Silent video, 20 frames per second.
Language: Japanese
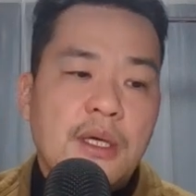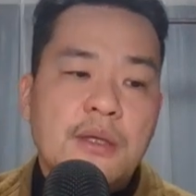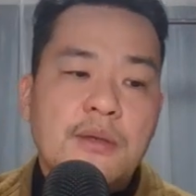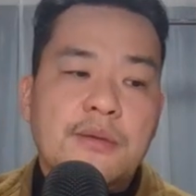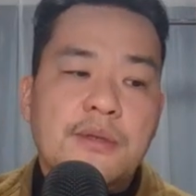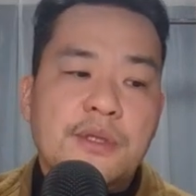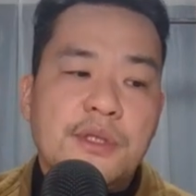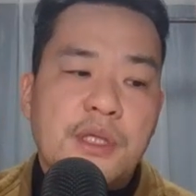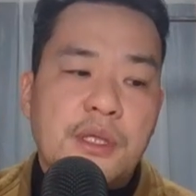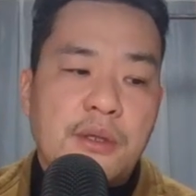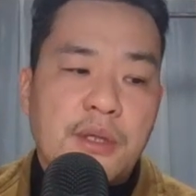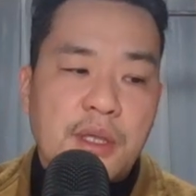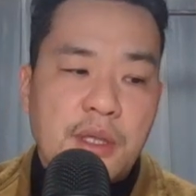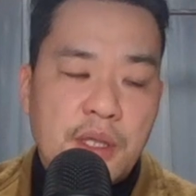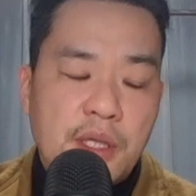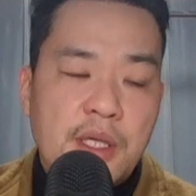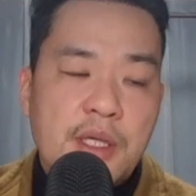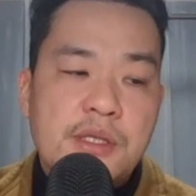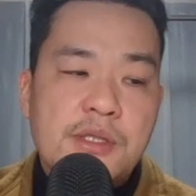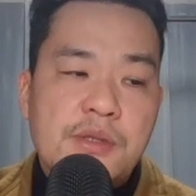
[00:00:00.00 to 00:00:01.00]
あるとした時
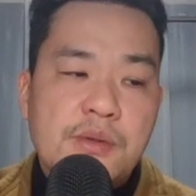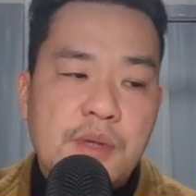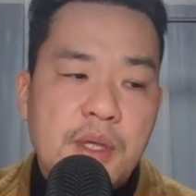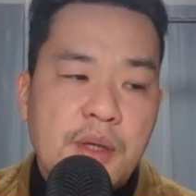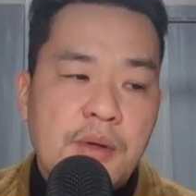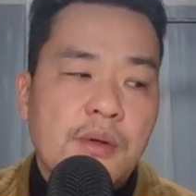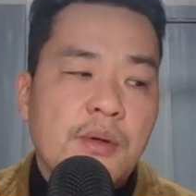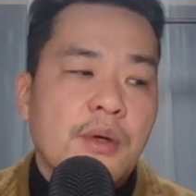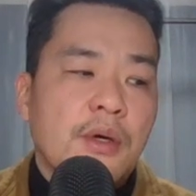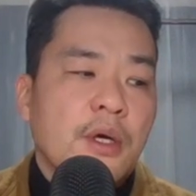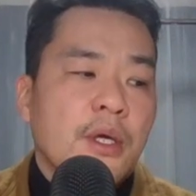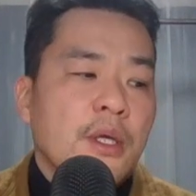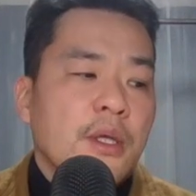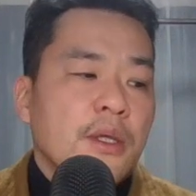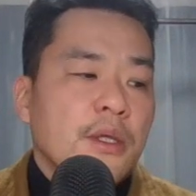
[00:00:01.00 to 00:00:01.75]
に、それを、